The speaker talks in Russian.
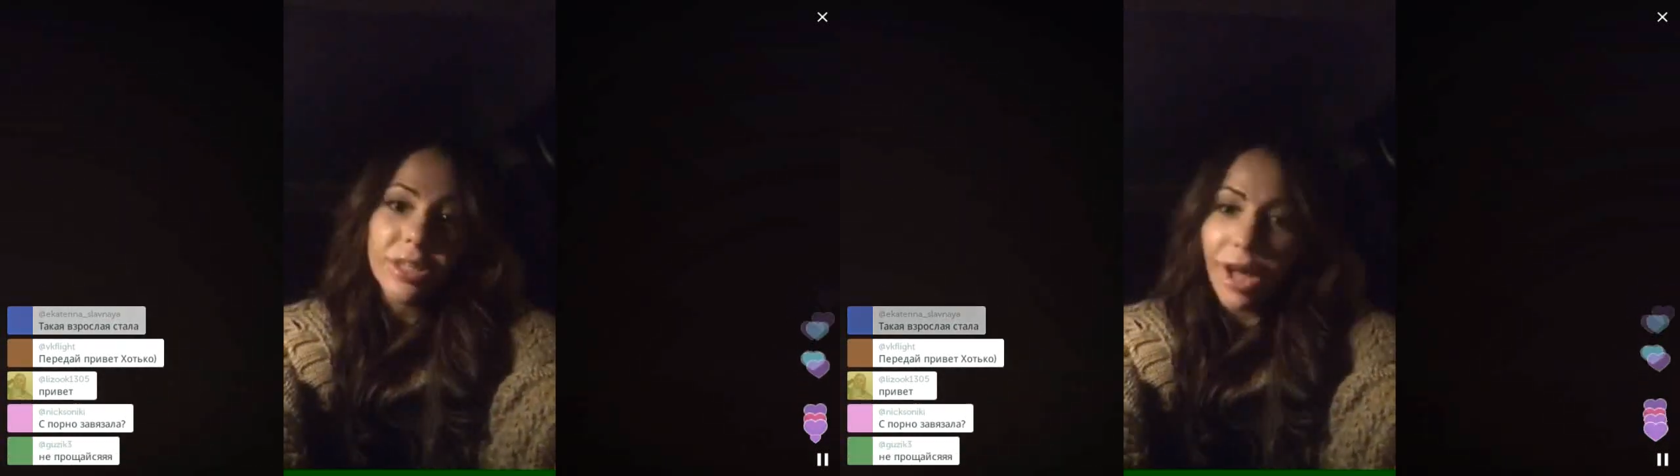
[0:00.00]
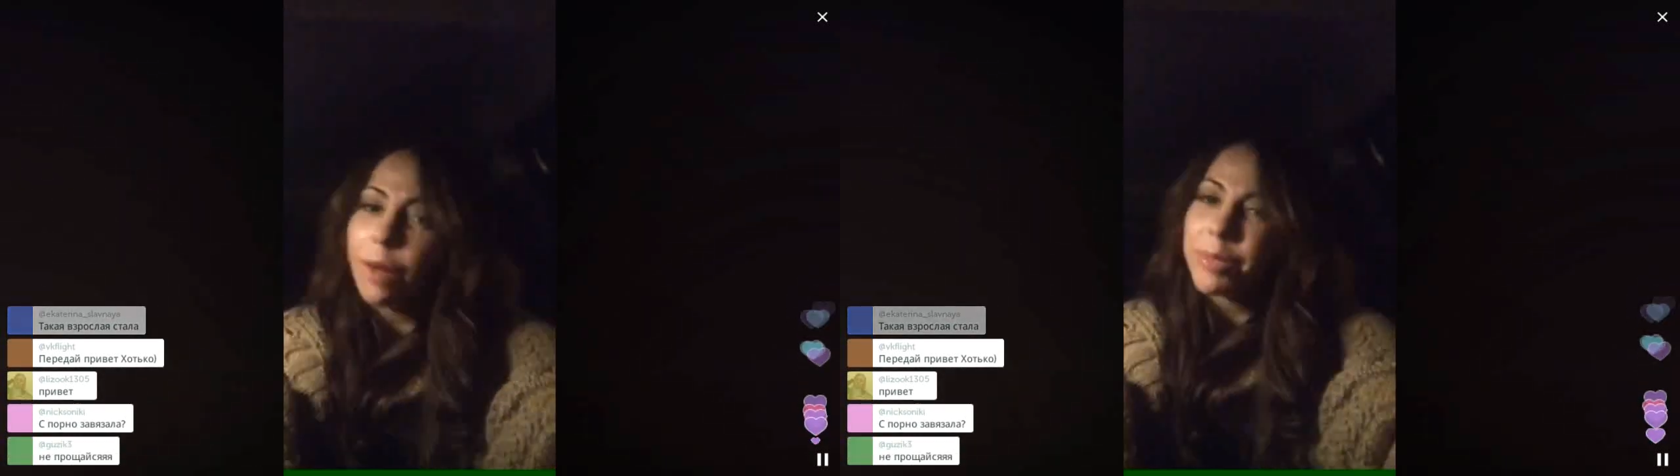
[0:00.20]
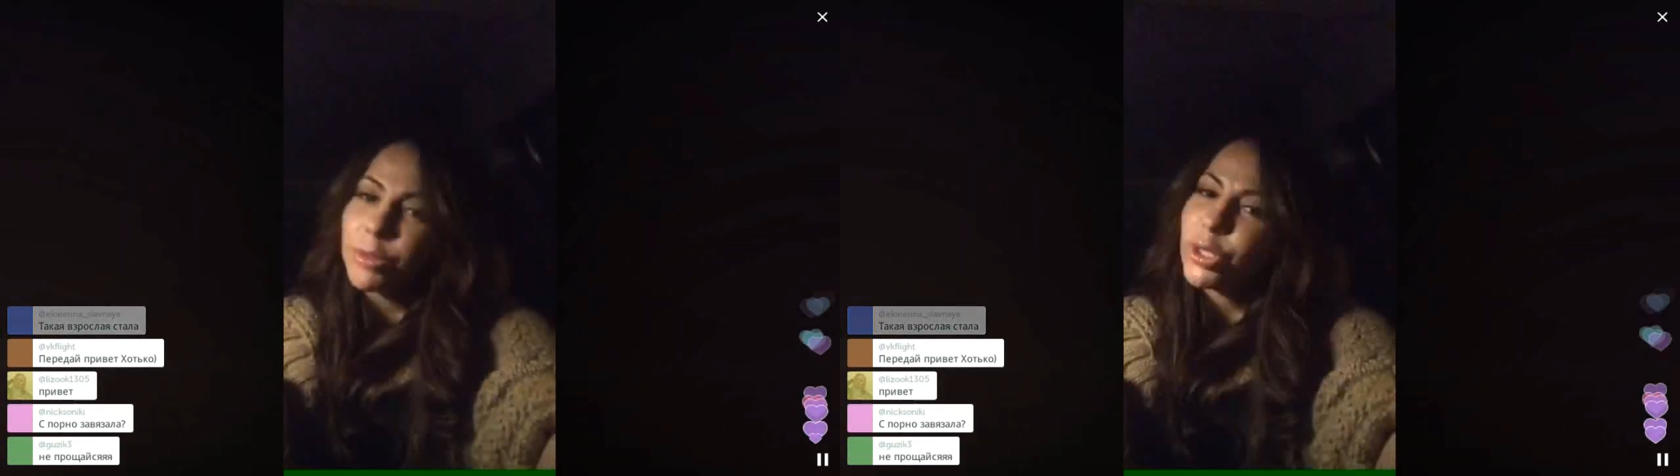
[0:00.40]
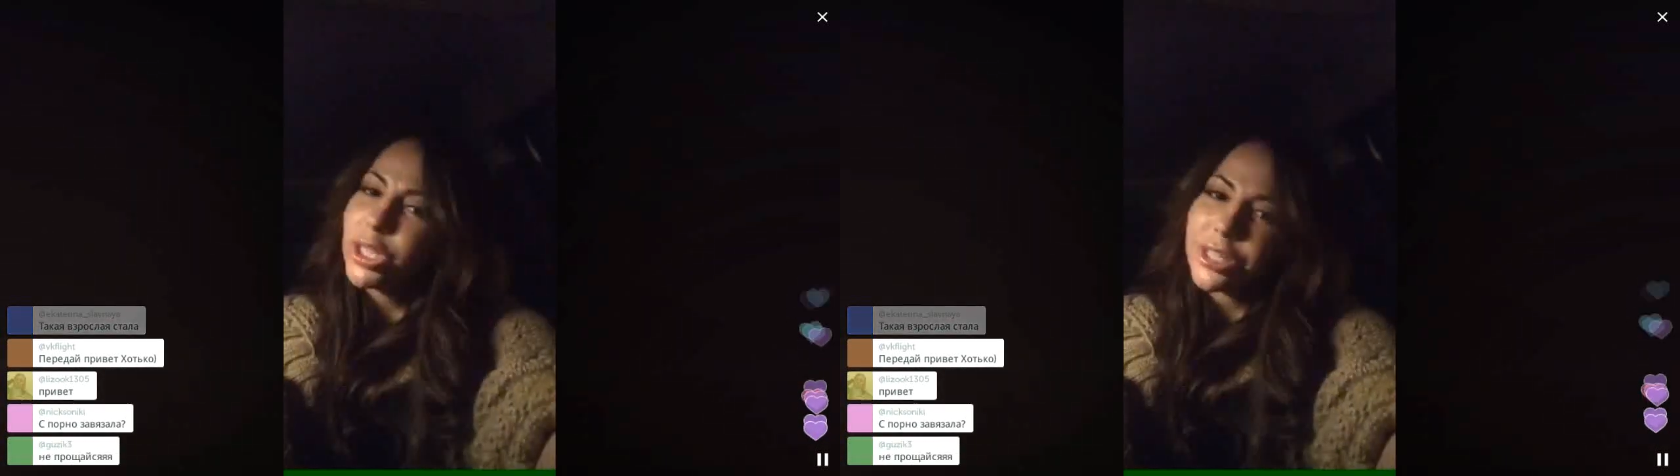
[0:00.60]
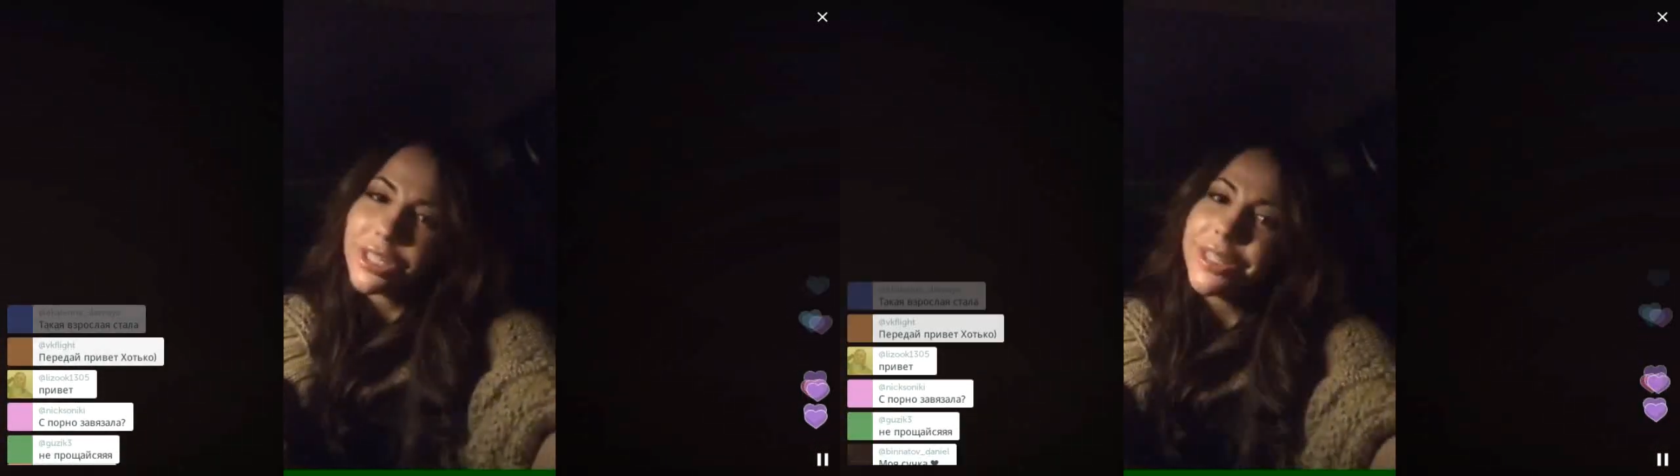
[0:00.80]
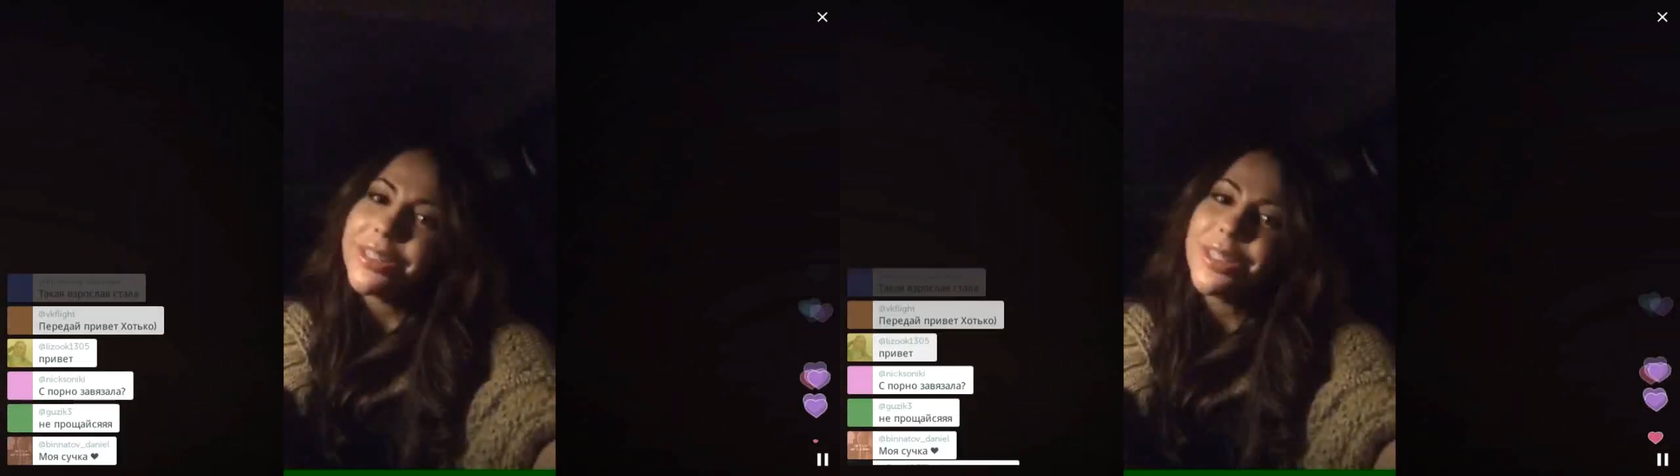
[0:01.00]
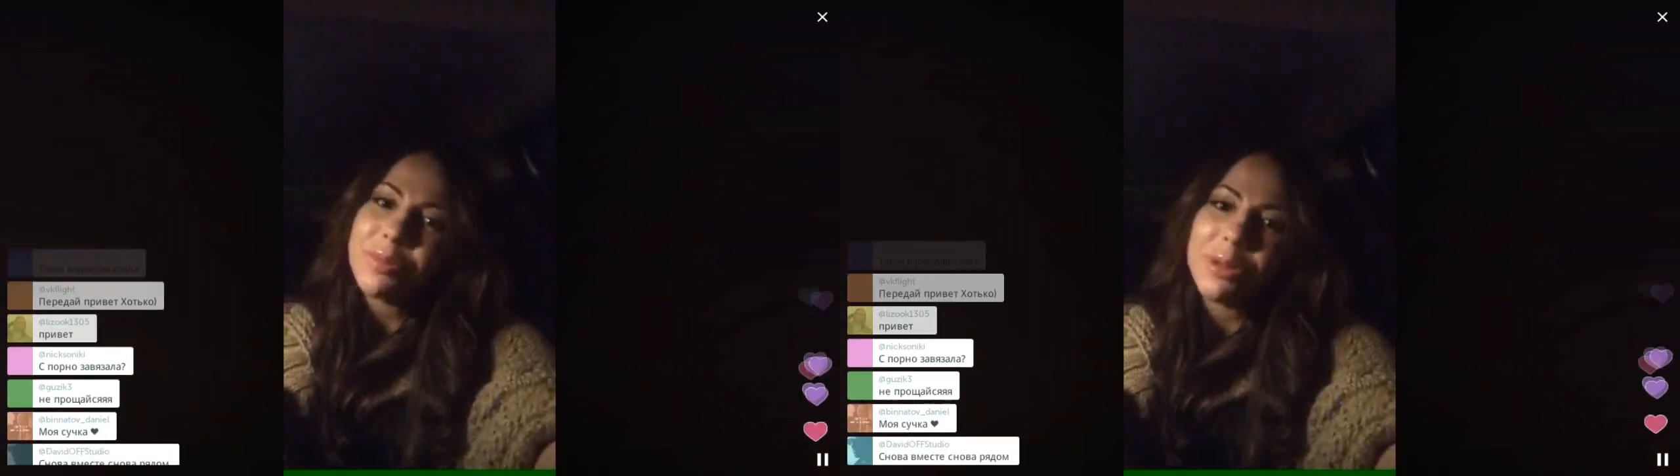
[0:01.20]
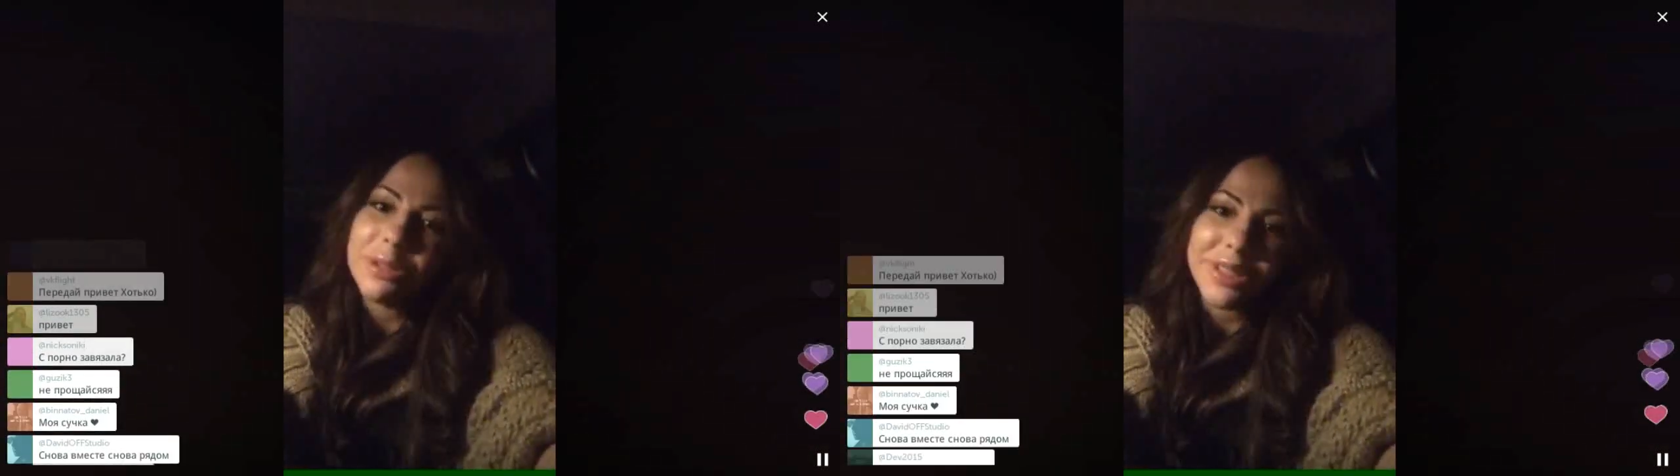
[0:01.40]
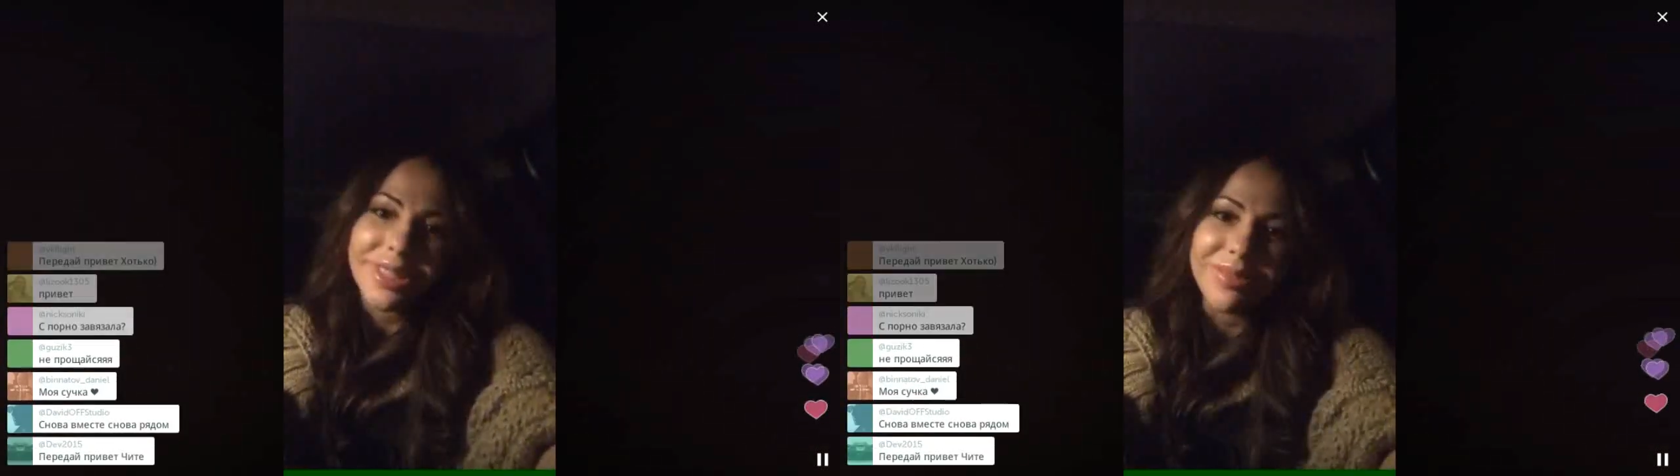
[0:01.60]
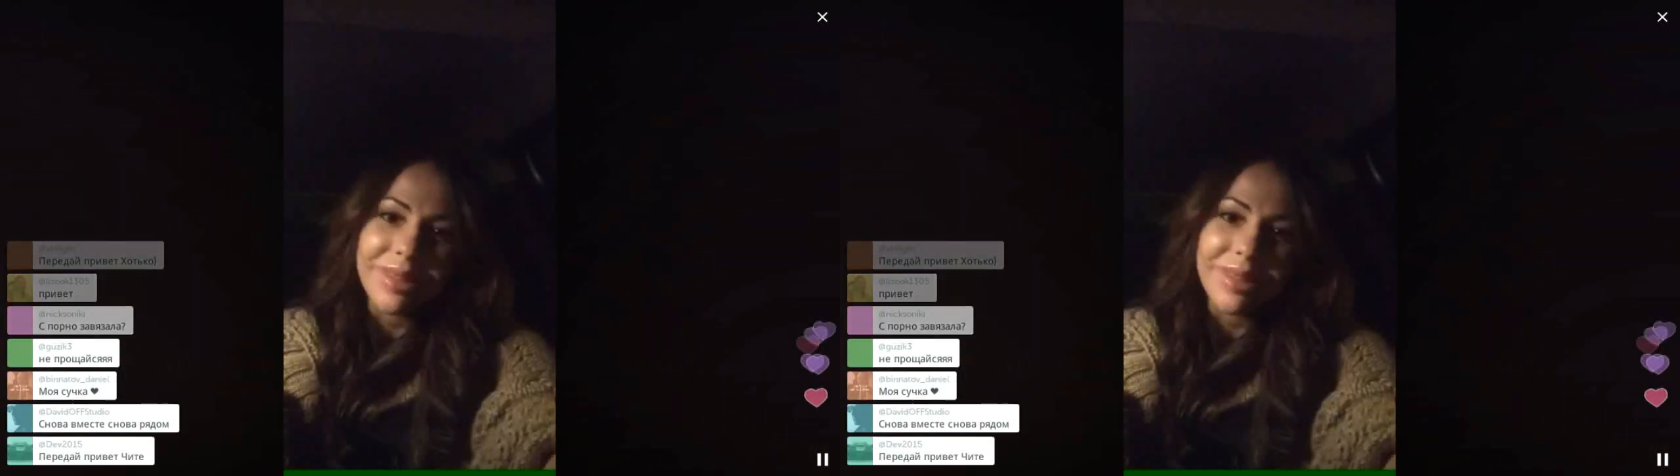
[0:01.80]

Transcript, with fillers: Да, мне уже 31 исполнился.